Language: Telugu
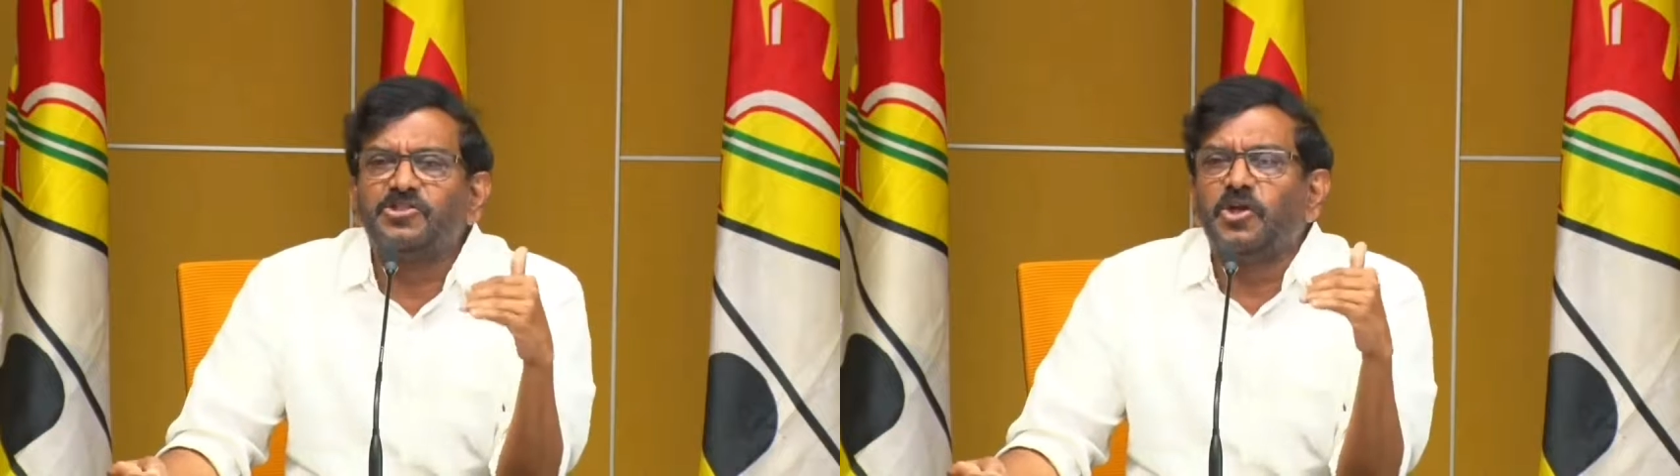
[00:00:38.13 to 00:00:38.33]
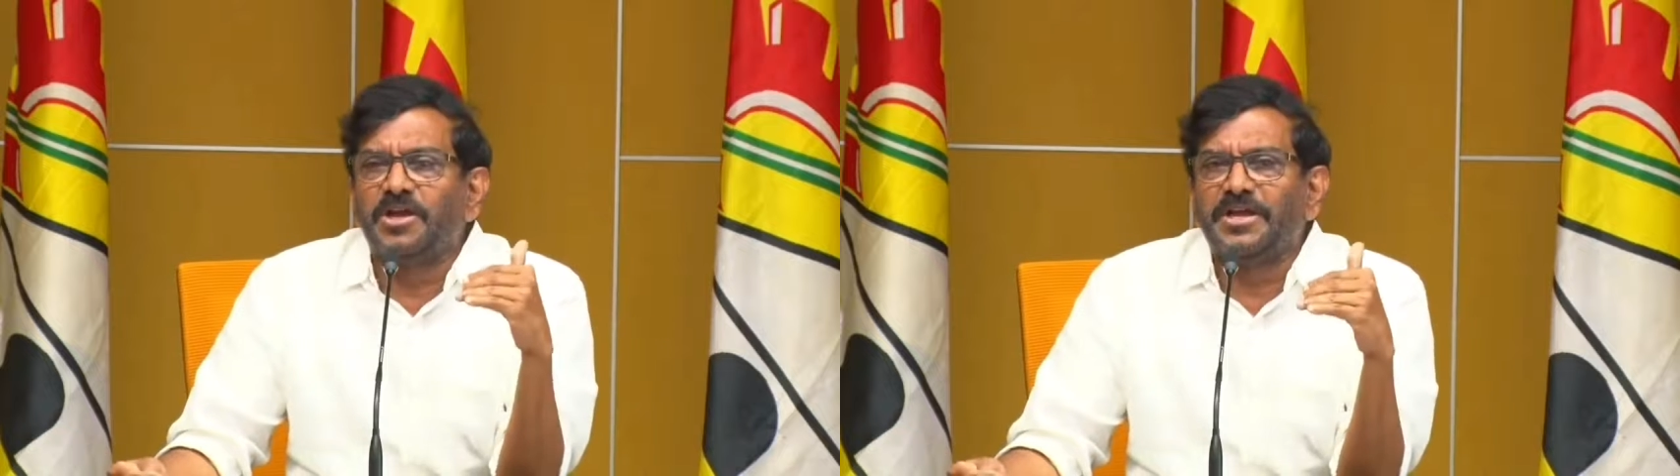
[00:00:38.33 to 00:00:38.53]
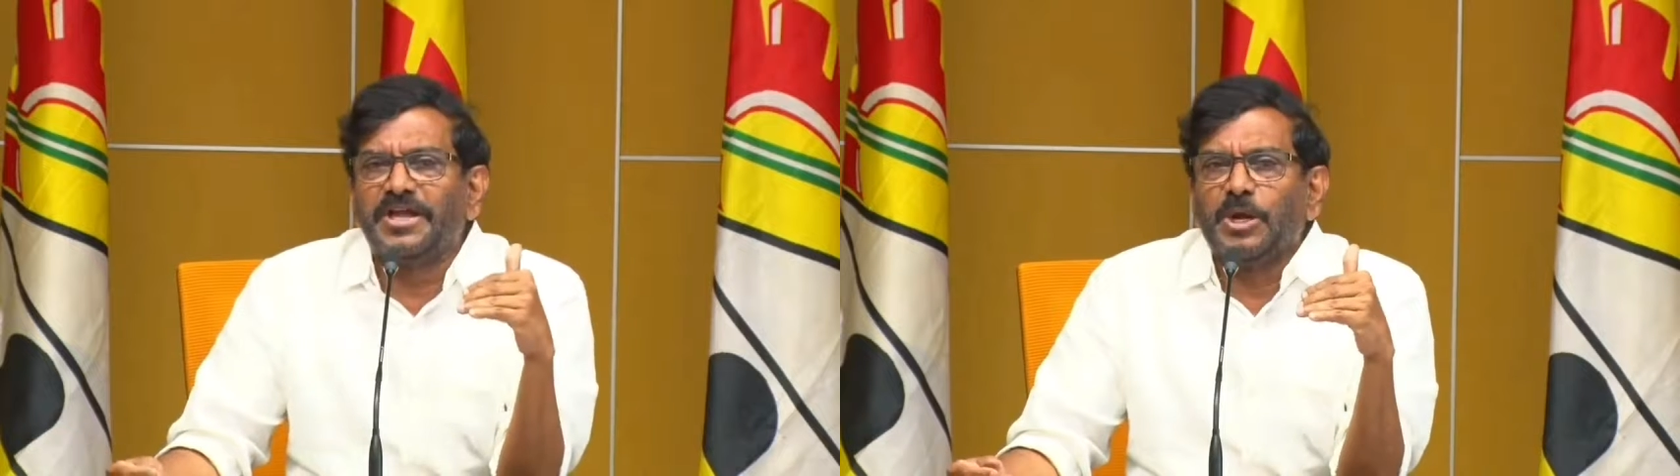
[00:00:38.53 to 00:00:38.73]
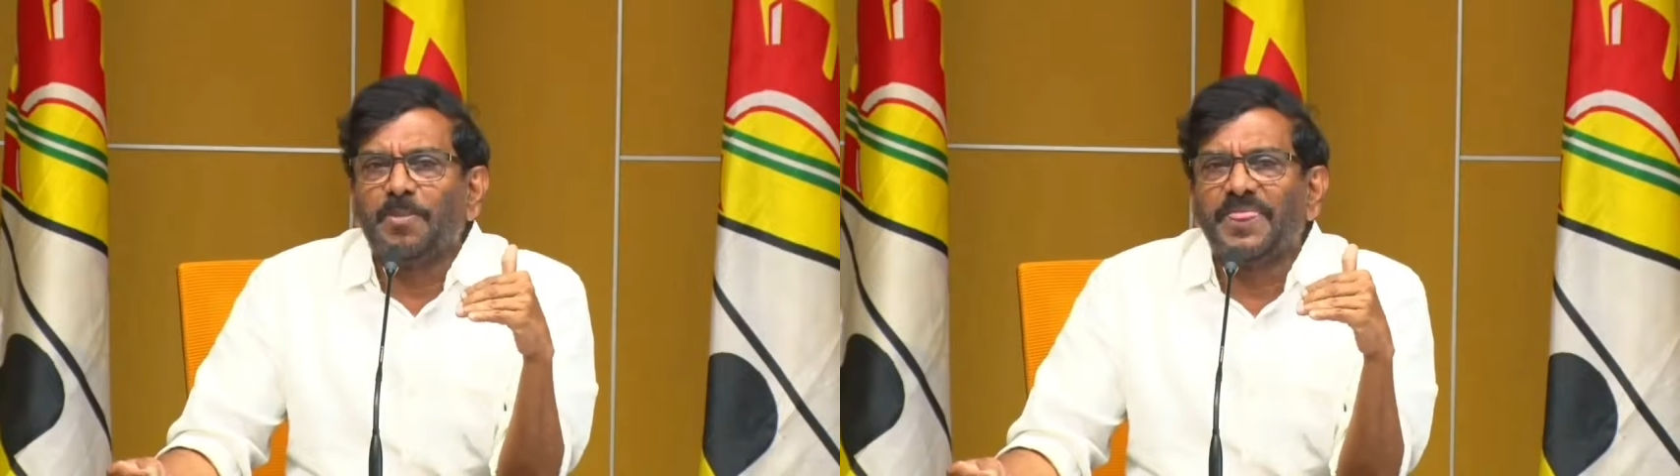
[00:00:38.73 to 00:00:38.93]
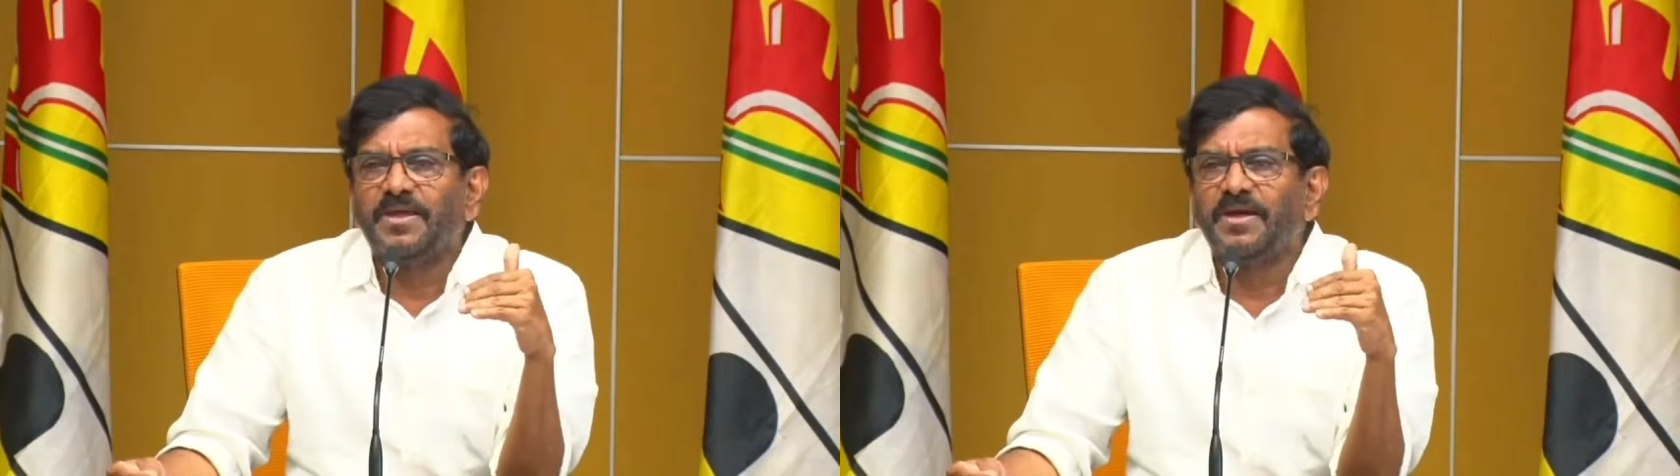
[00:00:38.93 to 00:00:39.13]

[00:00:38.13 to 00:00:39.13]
రైతులకి